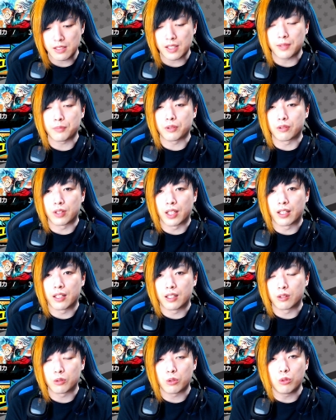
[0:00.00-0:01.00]
プのね、
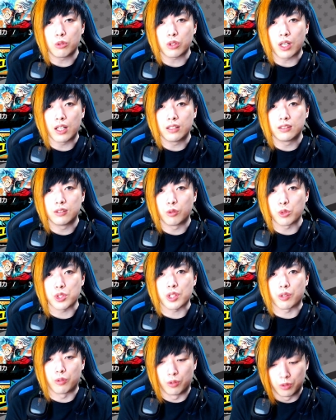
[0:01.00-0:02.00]
交換お茶
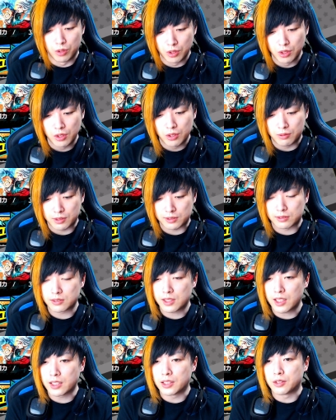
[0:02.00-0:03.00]
子はす
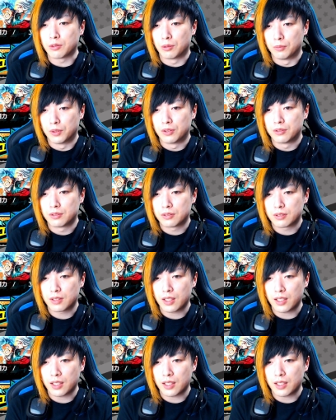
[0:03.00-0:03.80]
げえいいと思う。で、